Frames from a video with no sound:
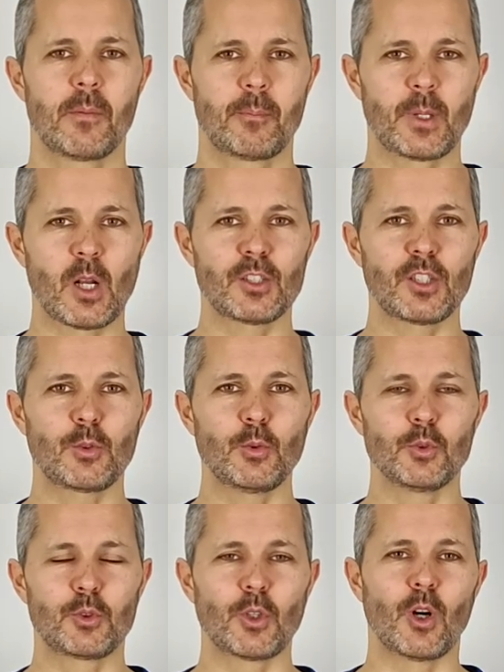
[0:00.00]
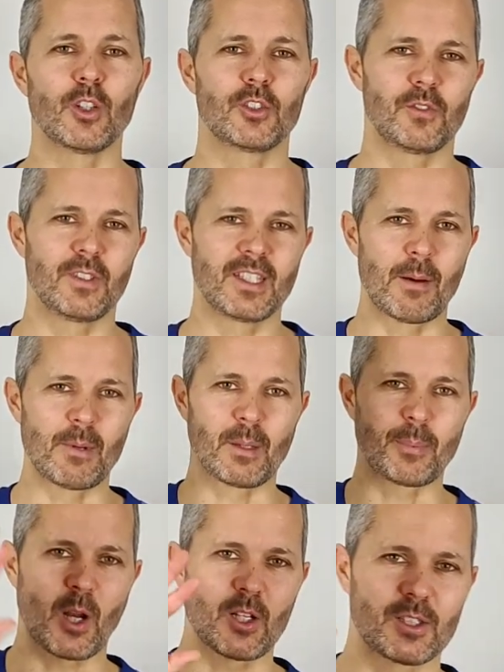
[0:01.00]
Per oggi è tutto, ci vediamo alla
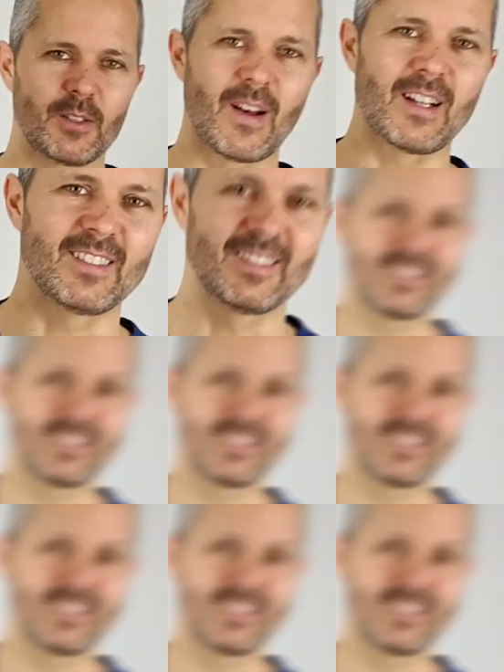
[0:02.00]
prossima!